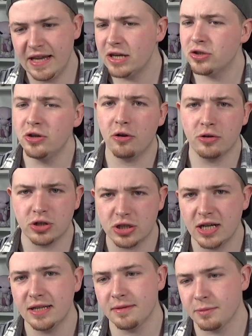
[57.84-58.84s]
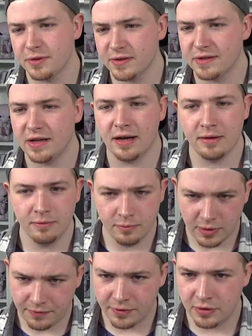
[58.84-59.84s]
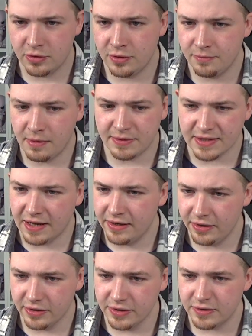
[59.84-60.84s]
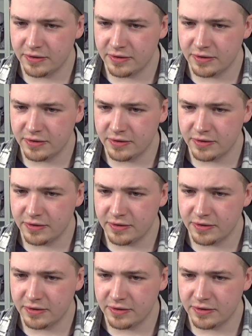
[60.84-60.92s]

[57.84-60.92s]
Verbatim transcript: schön auch gestaltet, muss ich sagen. Definitiv mal was anderes.